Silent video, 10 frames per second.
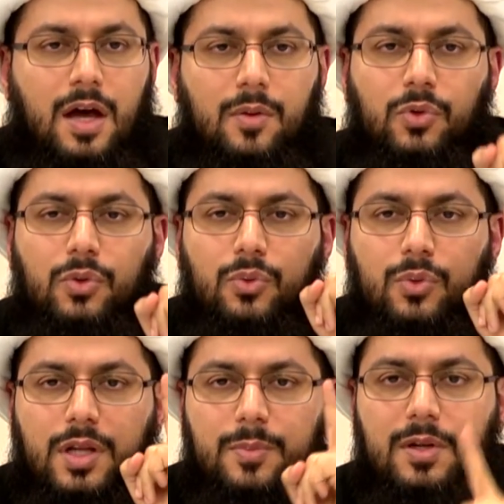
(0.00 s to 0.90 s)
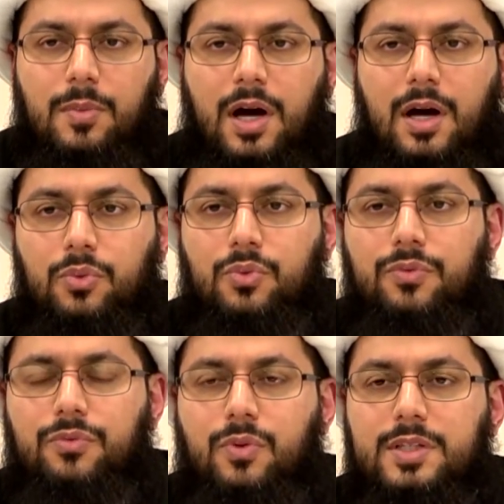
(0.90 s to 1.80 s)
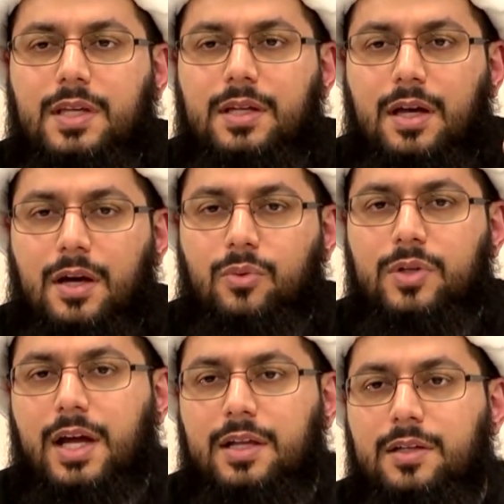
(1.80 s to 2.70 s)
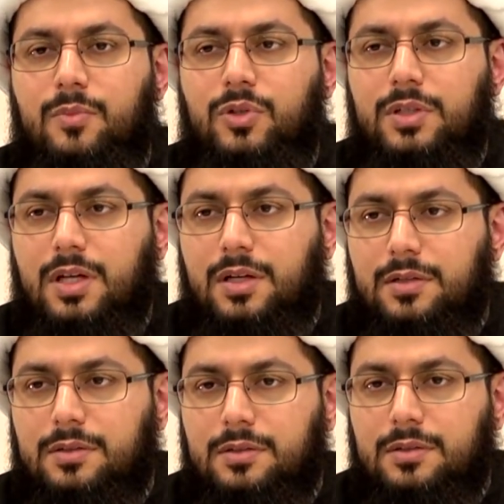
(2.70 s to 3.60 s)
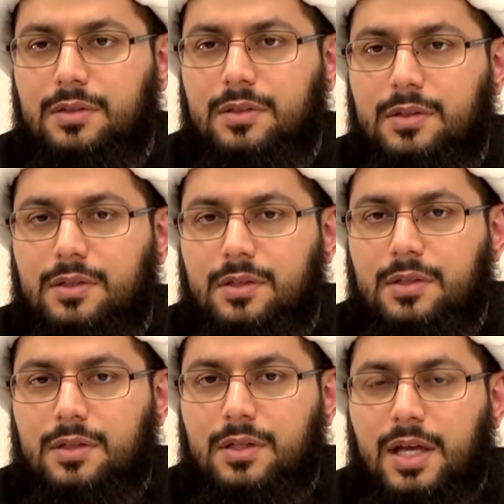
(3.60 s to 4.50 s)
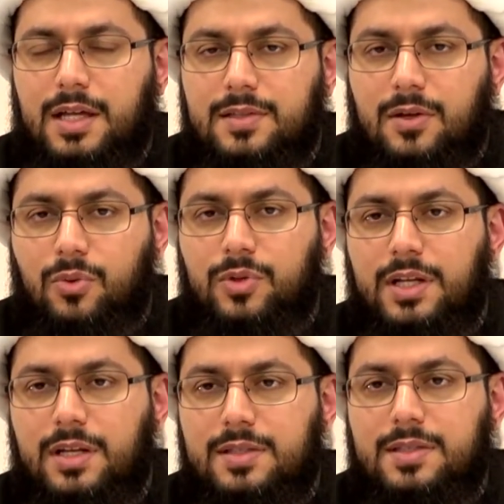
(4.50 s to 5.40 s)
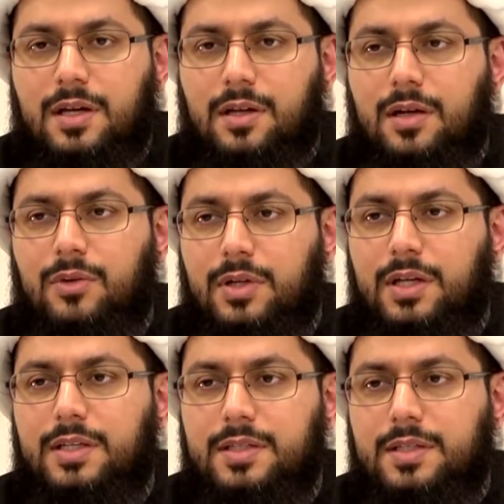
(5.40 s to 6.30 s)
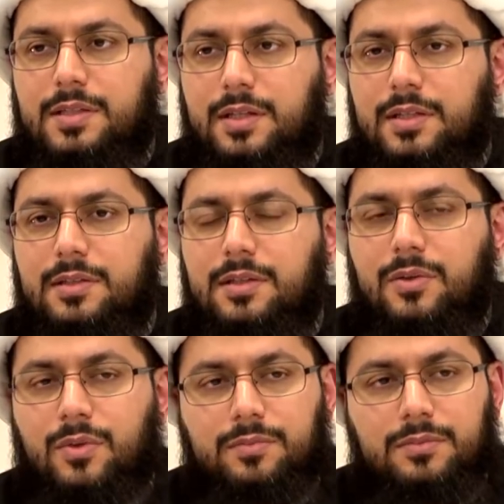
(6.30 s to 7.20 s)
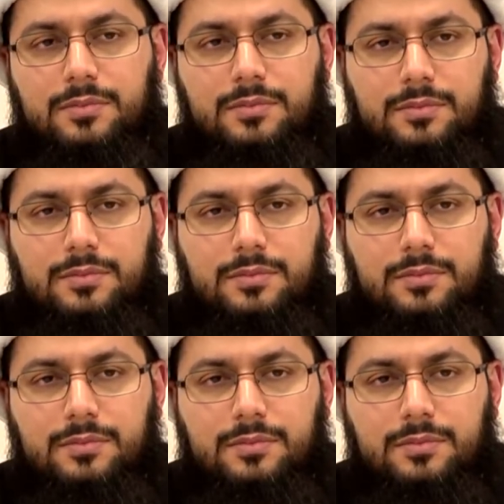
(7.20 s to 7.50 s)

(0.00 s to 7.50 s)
تأمرون بالمعروف وتنهون عن المنكر لا تكونن الزهراء رخيصة عندكم